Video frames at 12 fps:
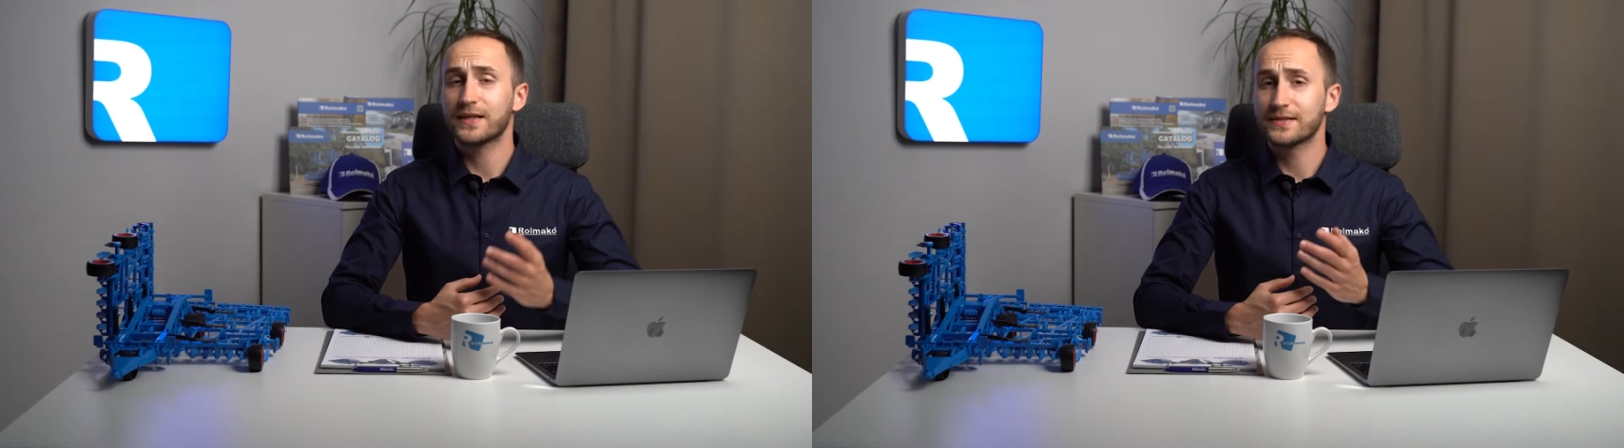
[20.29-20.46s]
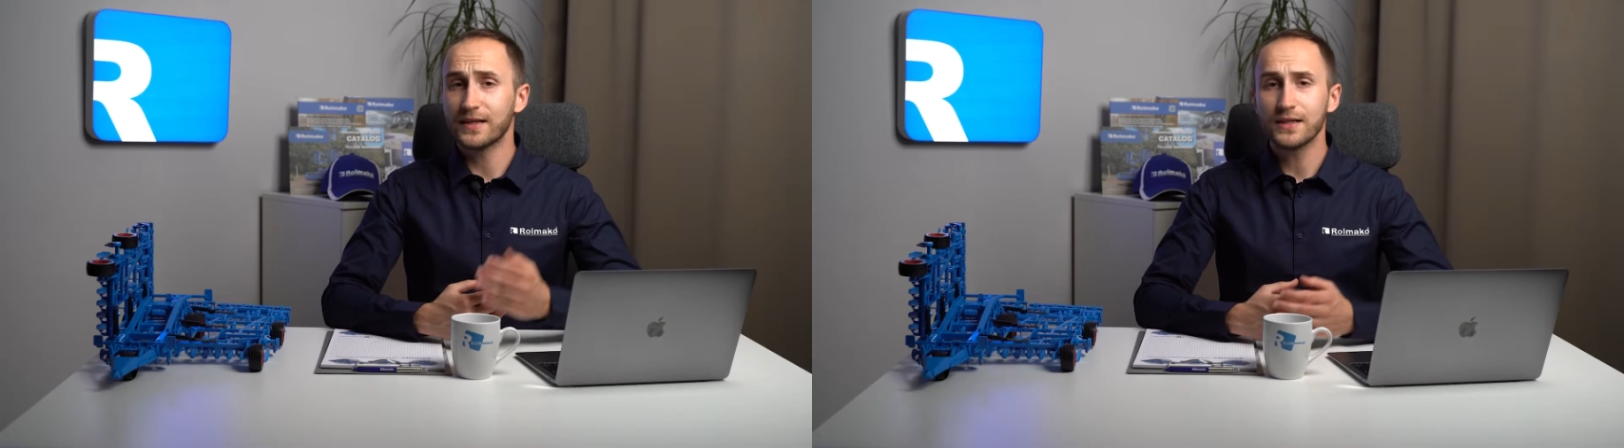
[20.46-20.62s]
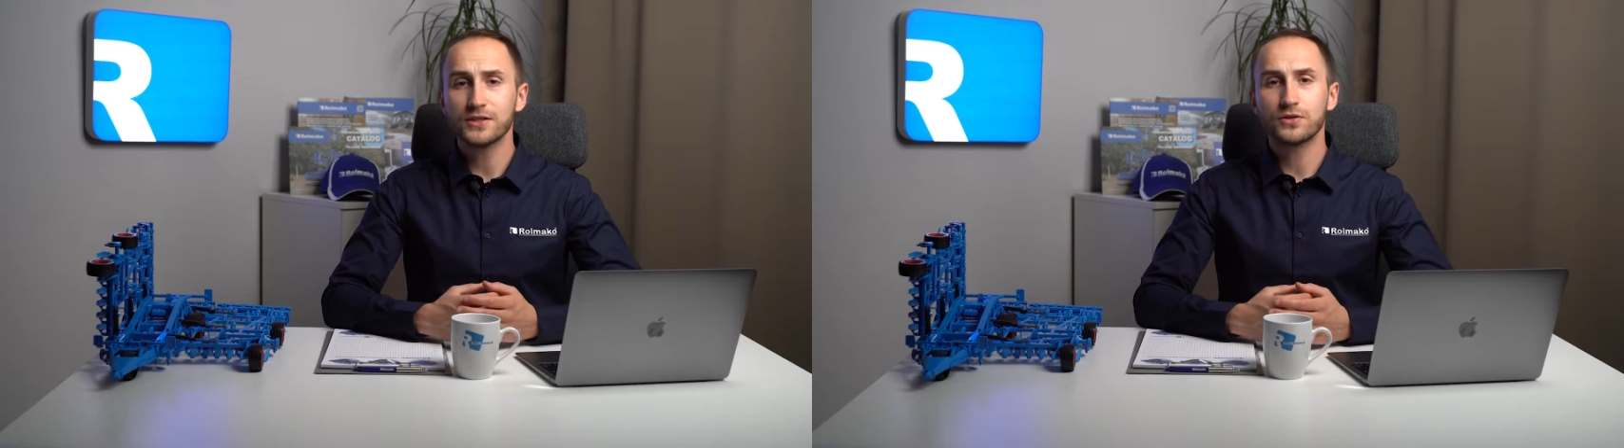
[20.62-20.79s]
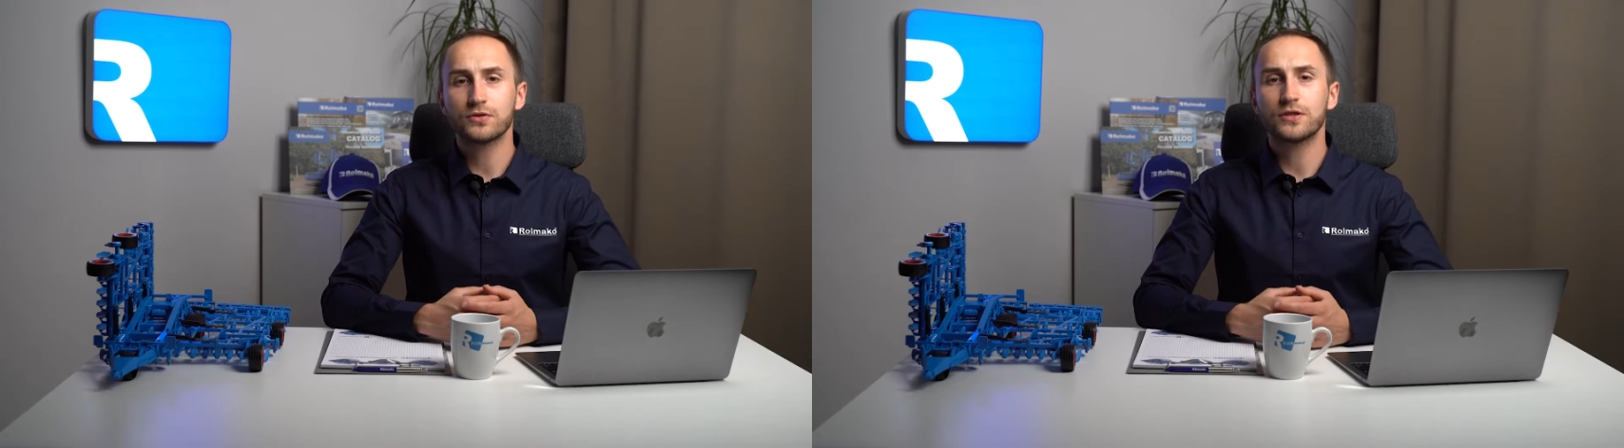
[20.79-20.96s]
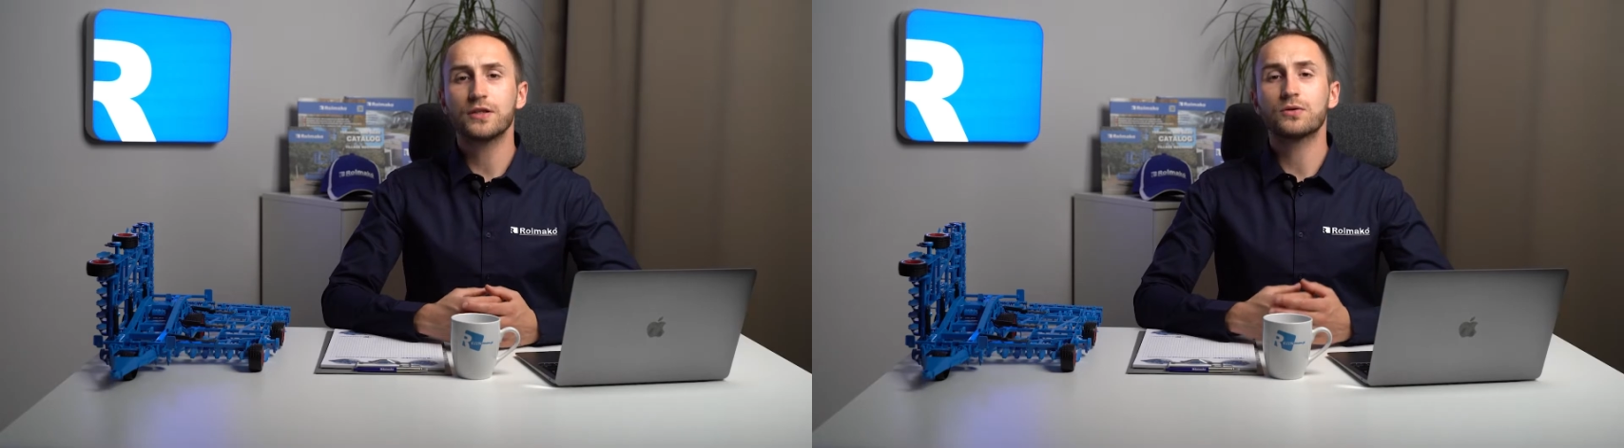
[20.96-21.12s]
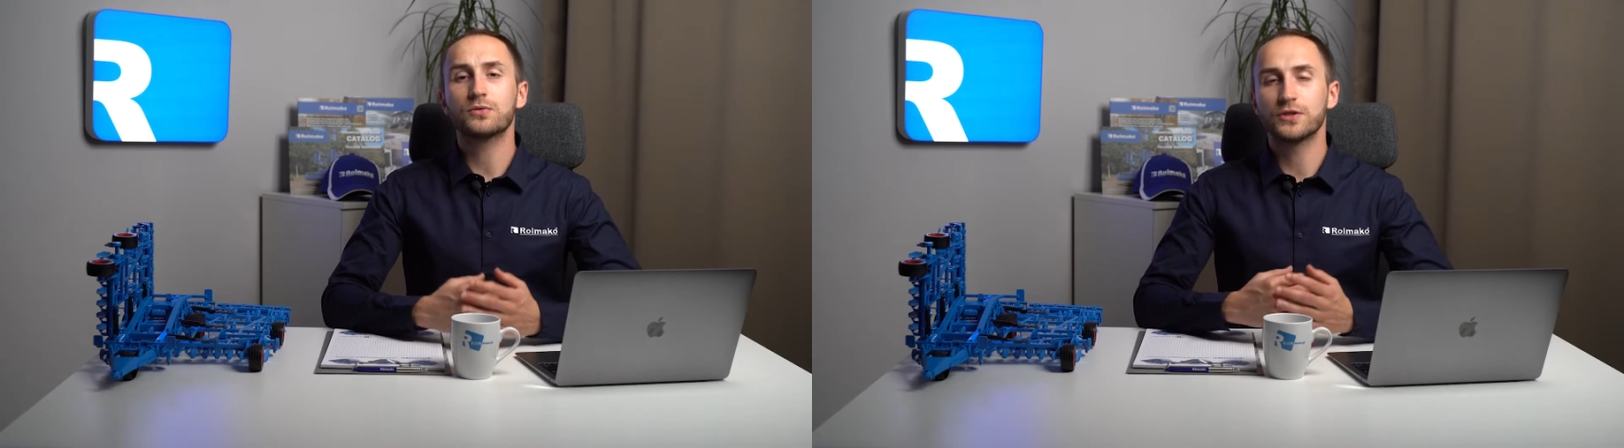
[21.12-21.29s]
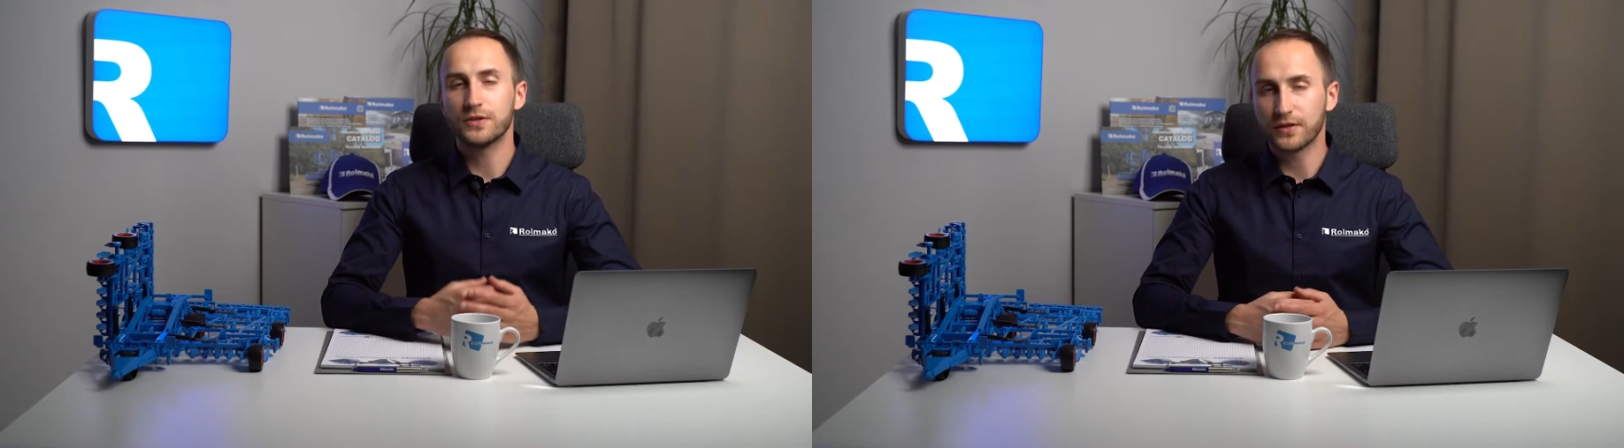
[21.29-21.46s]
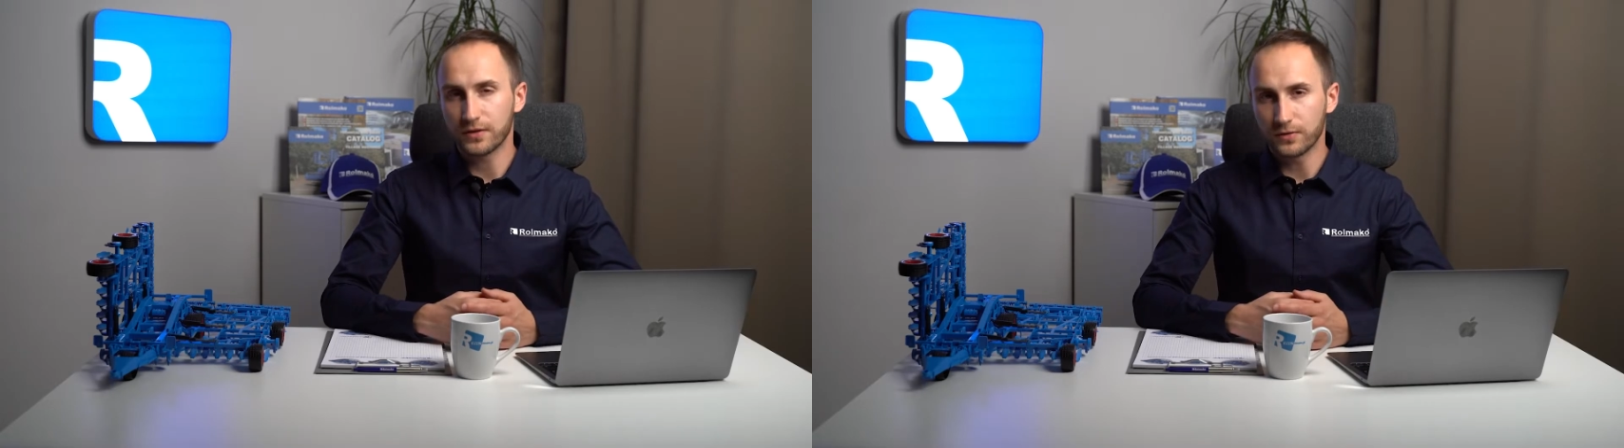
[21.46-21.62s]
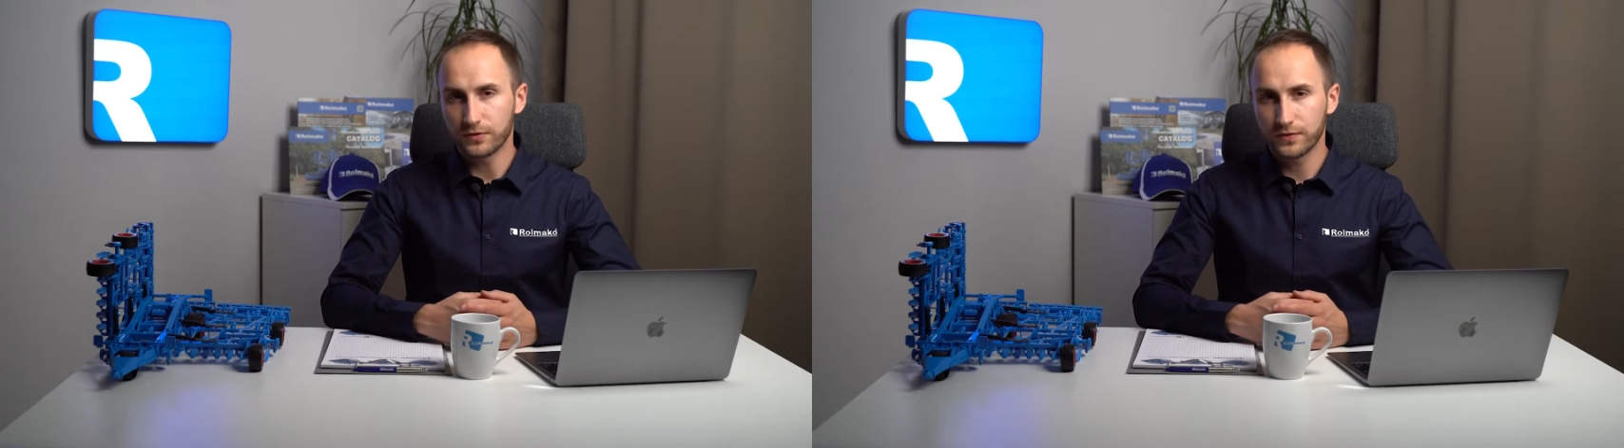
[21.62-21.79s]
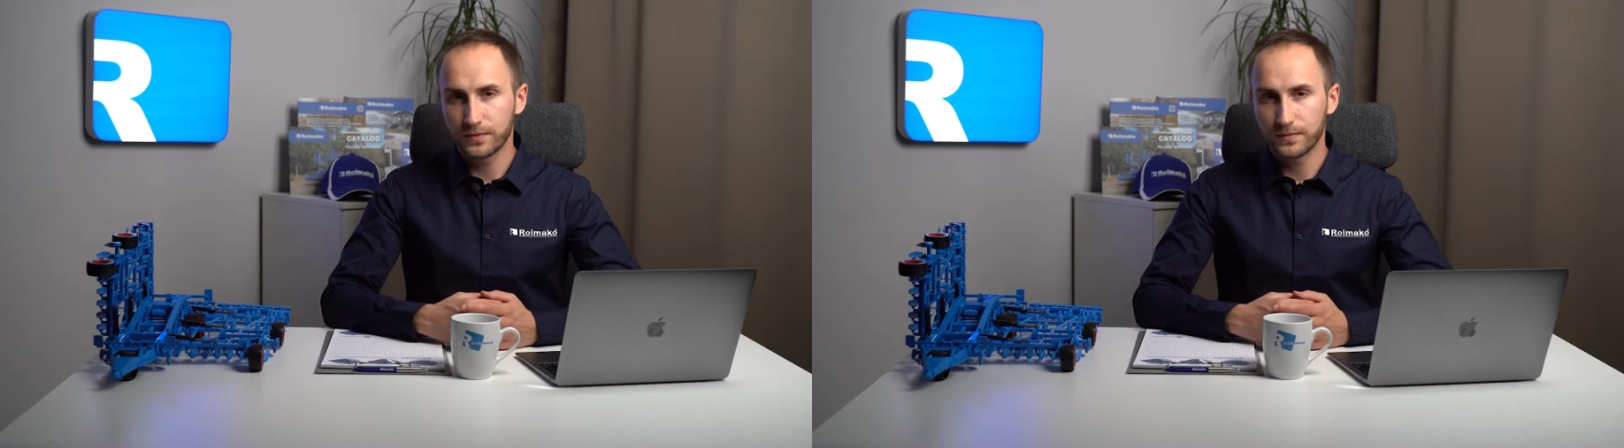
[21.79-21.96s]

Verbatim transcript: zależy od kilku czynników,